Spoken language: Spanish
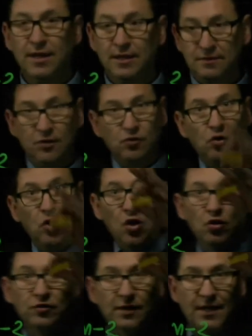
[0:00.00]
Si esto no
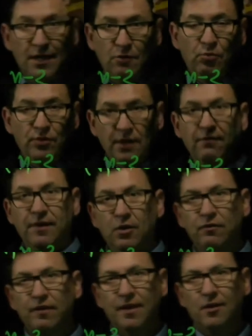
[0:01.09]
está claro, podrías ver los
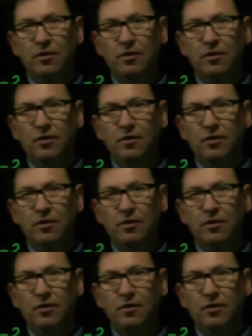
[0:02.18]
videos